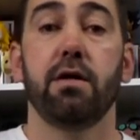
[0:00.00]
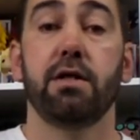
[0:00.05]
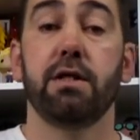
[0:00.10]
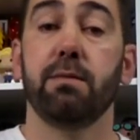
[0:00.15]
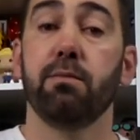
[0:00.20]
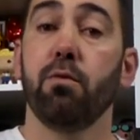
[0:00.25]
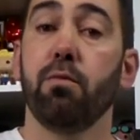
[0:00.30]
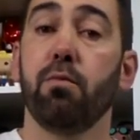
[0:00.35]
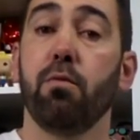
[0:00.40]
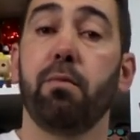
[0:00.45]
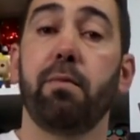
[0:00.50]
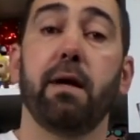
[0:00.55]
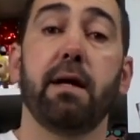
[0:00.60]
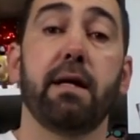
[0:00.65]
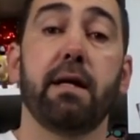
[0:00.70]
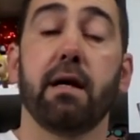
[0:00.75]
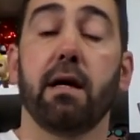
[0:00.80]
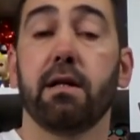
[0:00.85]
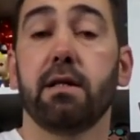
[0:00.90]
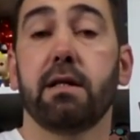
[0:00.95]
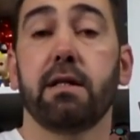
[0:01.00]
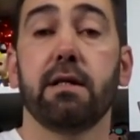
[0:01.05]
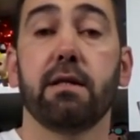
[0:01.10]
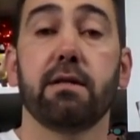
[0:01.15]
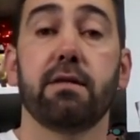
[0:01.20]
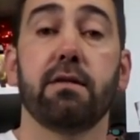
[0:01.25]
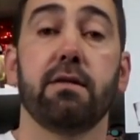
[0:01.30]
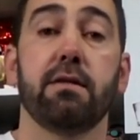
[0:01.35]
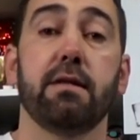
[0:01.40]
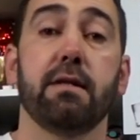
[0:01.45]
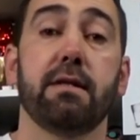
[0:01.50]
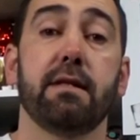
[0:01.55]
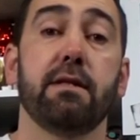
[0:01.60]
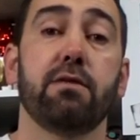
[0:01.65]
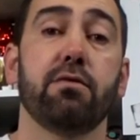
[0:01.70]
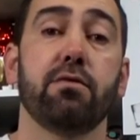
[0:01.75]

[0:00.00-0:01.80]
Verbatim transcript: j'ai mon beau-père qui est rentré dans cette,